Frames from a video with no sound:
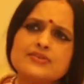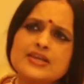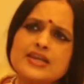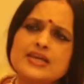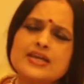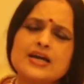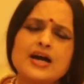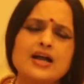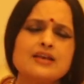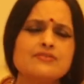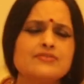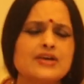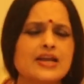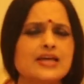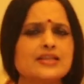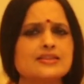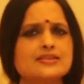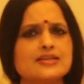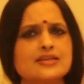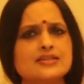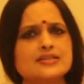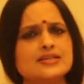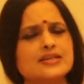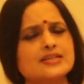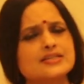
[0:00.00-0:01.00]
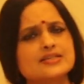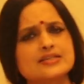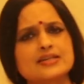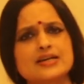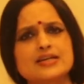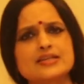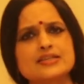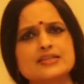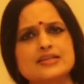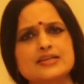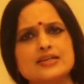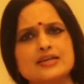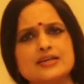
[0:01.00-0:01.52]
வினையால் விளைந்தது என்று
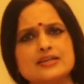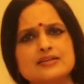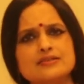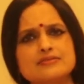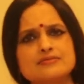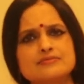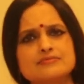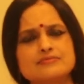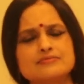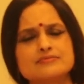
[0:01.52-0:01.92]
கருதினேன்